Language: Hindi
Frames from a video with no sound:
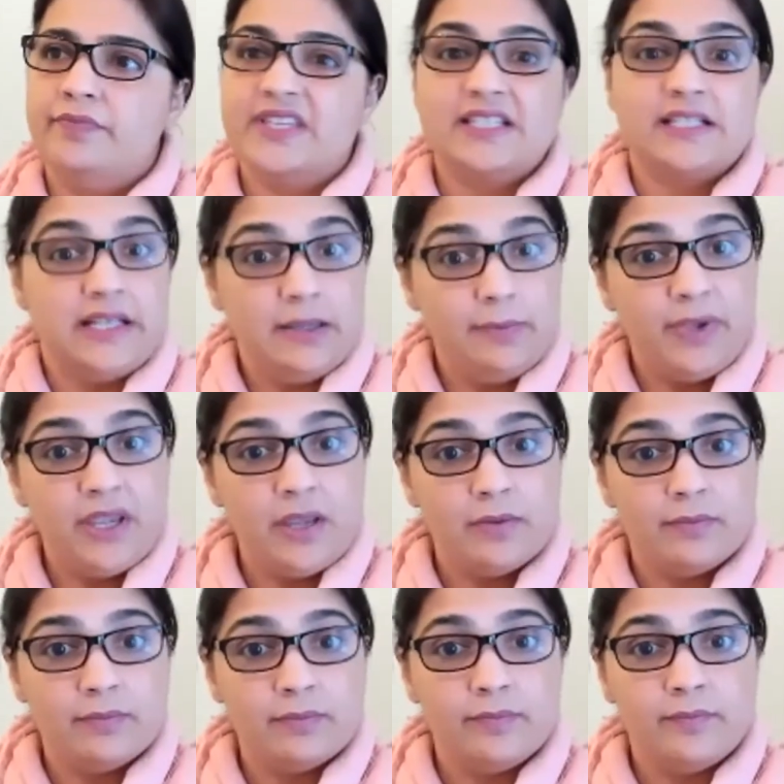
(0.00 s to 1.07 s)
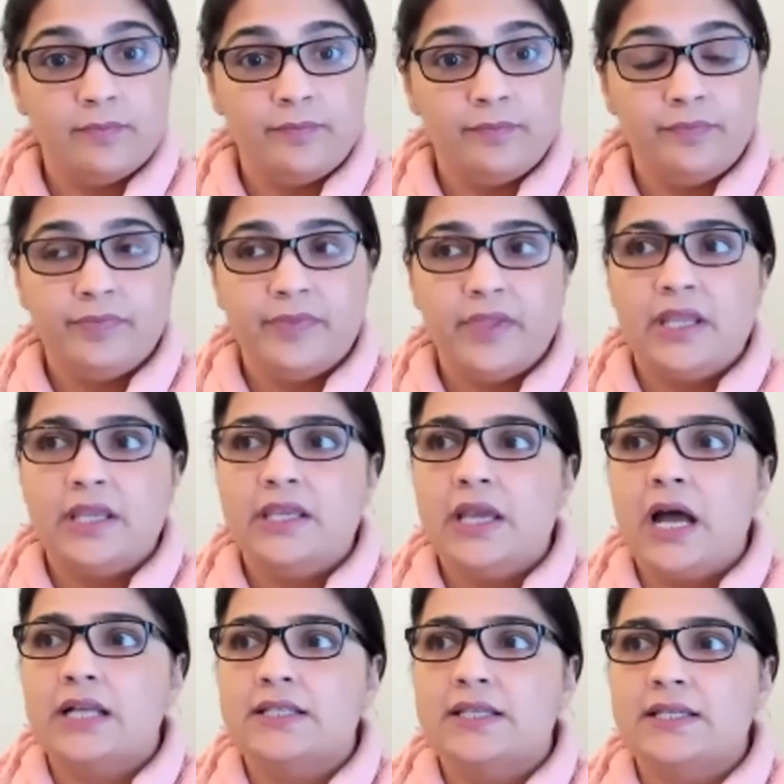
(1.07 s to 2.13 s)
स्लीपी
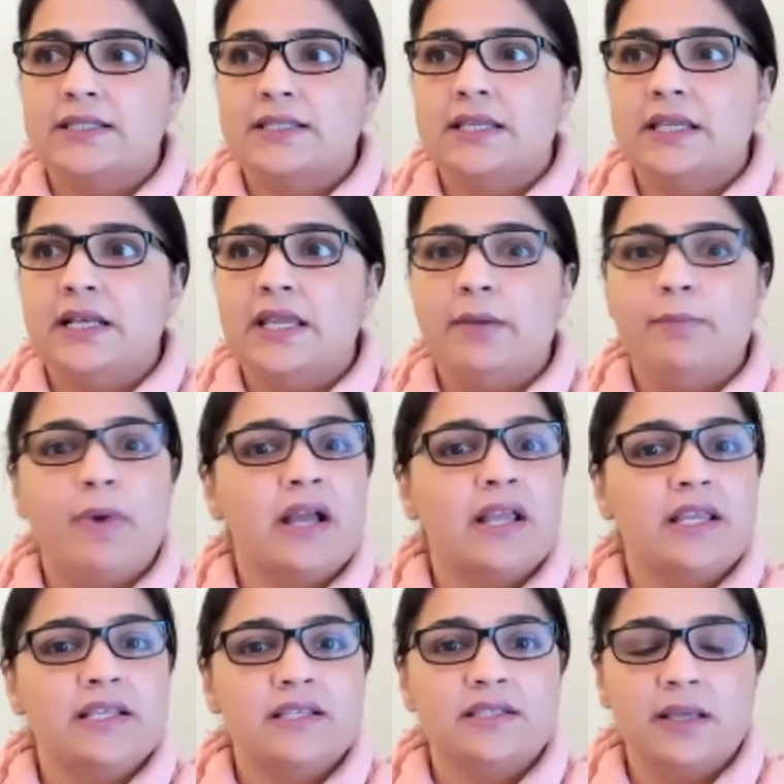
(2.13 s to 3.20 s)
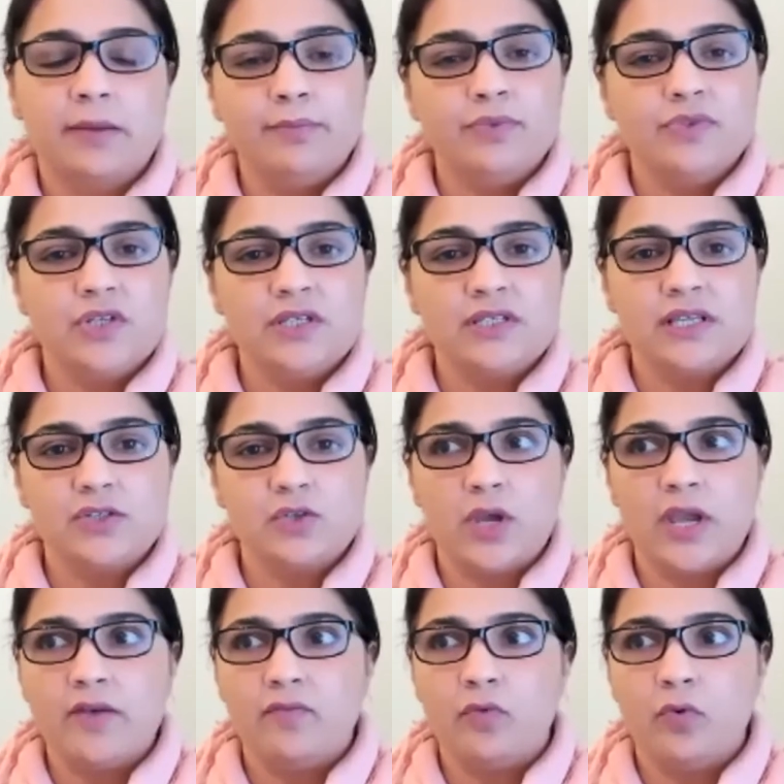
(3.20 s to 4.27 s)
या जिसके लिए बाकी सब चीज़ें जो
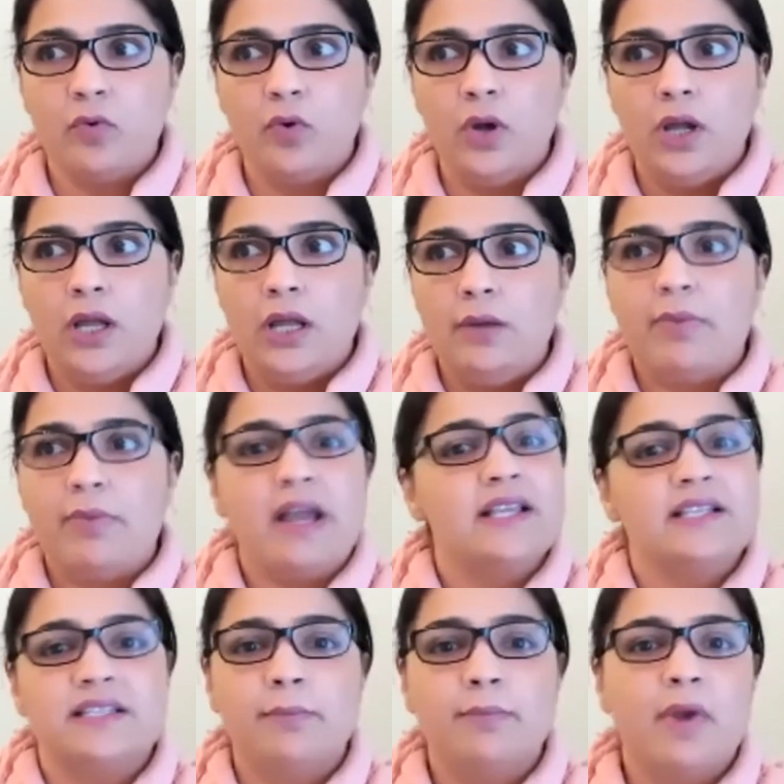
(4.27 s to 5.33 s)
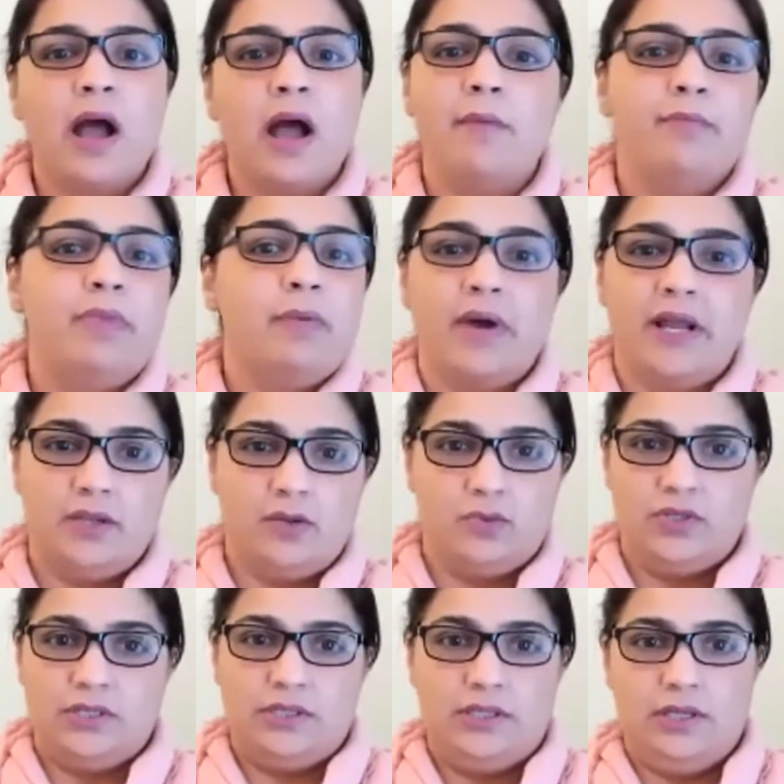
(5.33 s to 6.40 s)
हैं वो बाकी सब काम बेमानी हो
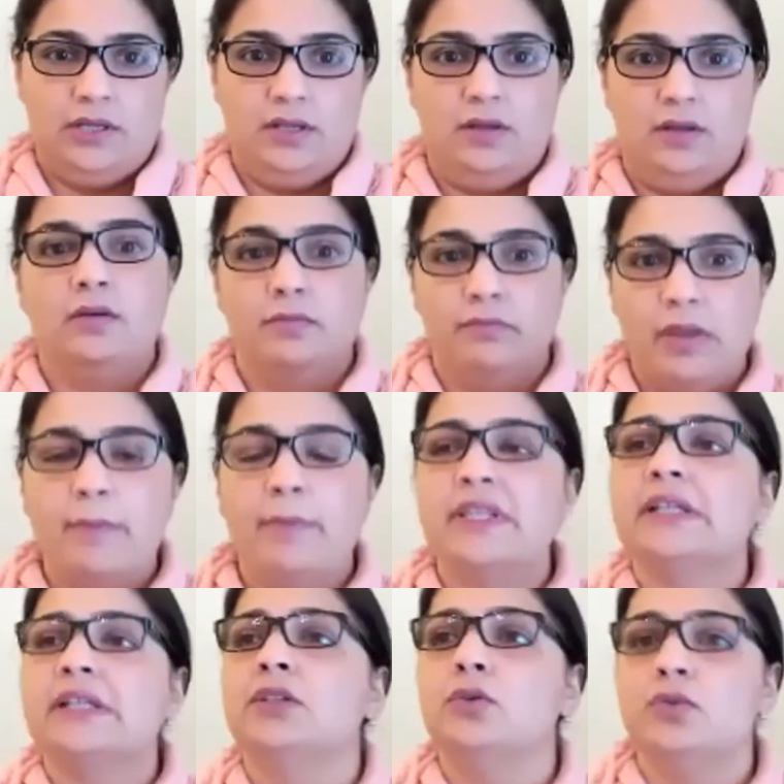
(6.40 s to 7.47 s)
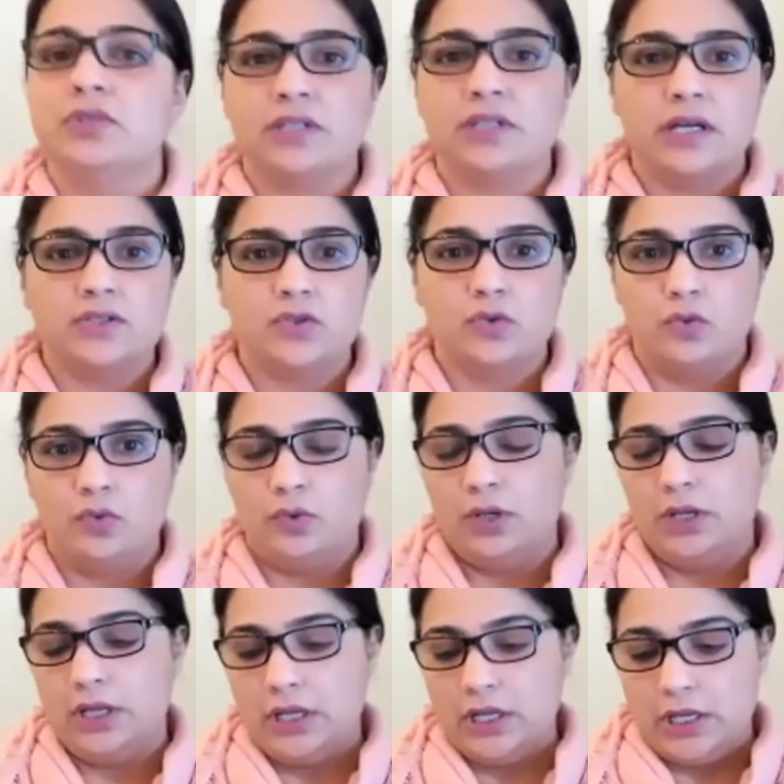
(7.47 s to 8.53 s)
जाते हैं मैं बताती हूँ इसका जो
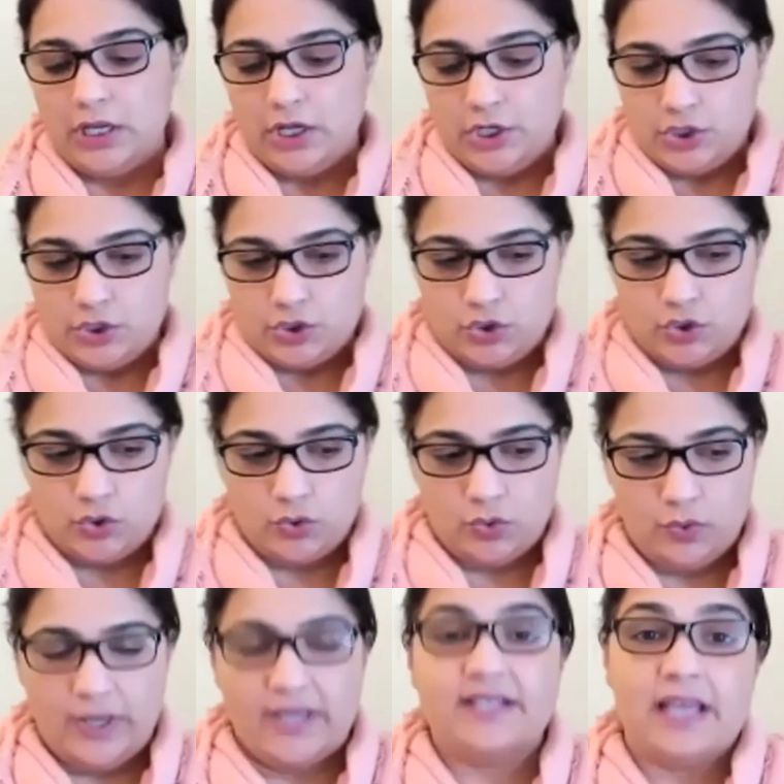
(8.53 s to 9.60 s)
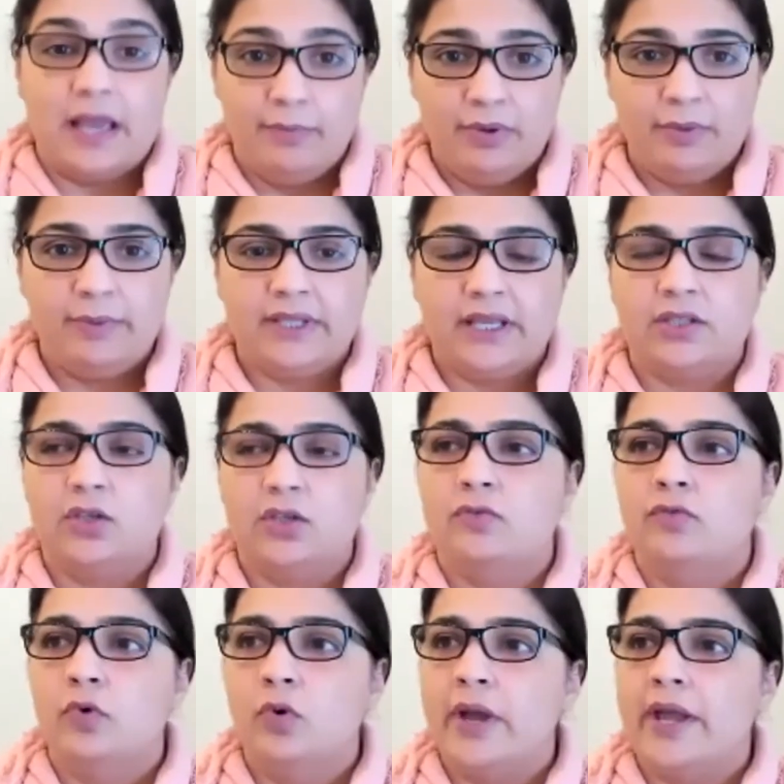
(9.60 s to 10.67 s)
जो एग्जाम्पल बताती हूँ
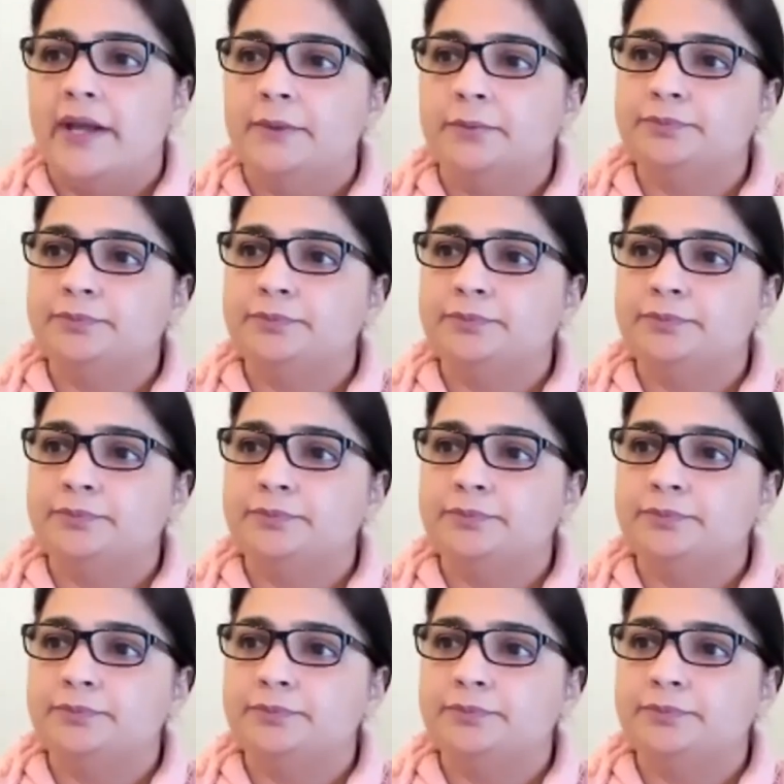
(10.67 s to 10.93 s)
वो है